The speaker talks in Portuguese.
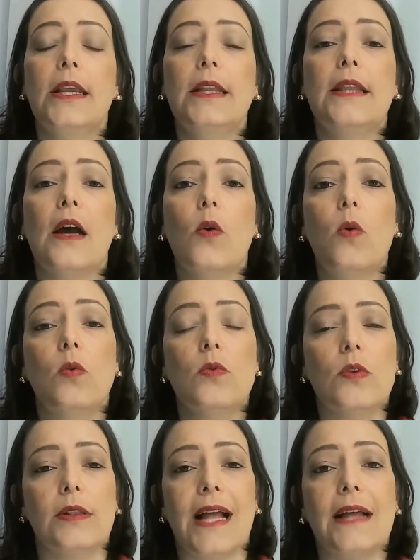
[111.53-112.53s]
Então,
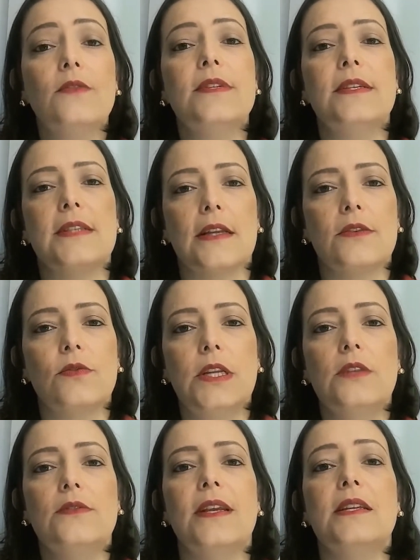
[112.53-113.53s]
o, lá nos Estados
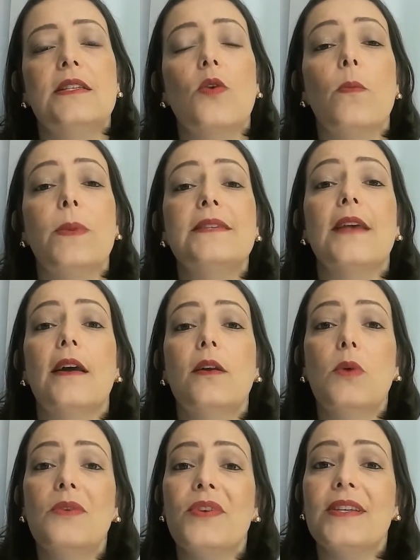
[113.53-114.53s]
Unidos, eles
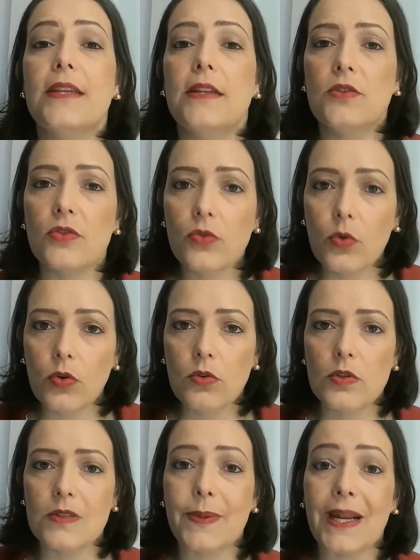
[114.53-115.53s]
começaram a fazer
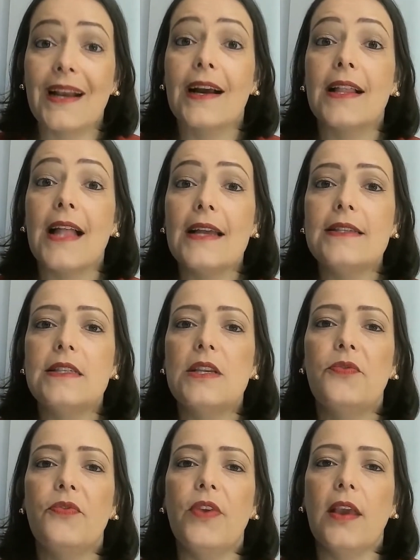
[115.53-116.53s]
estudos para
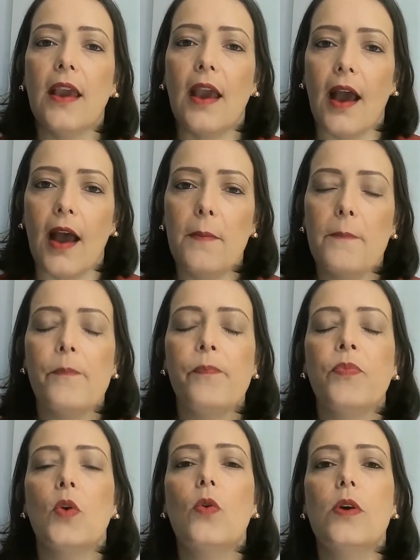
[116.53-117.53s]
classificar
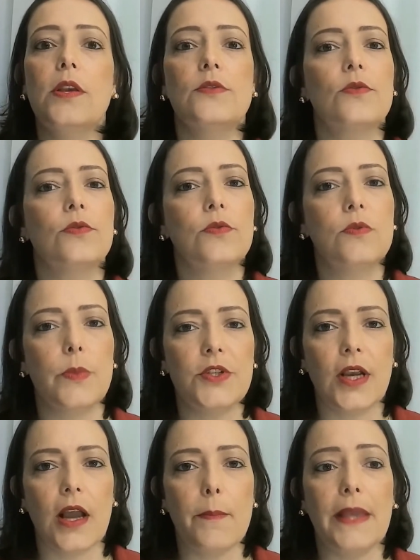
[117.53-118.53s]
o risco dos
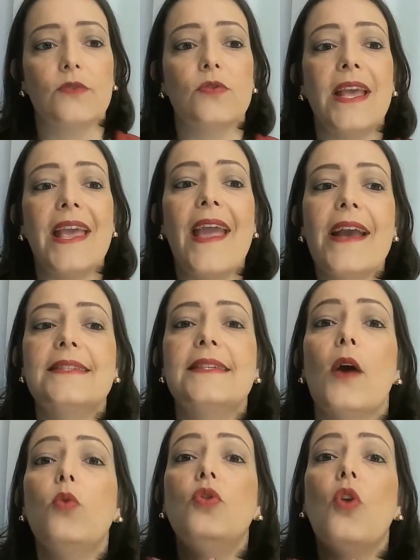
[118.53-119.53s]
medicamentos.
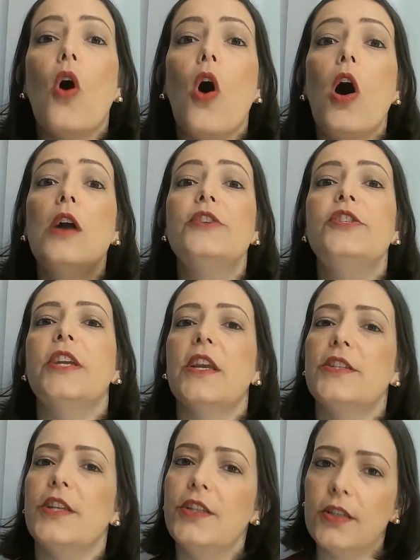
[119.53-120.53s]
Esse é o norte
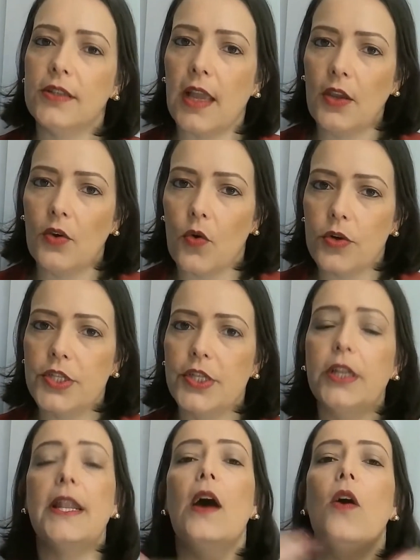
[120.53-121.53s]
que a gente tem
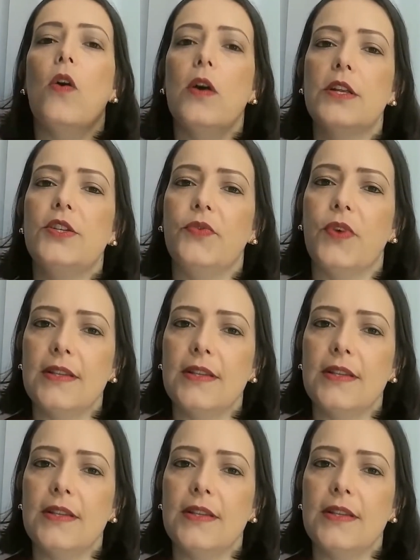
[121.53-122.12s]
hoje na hora de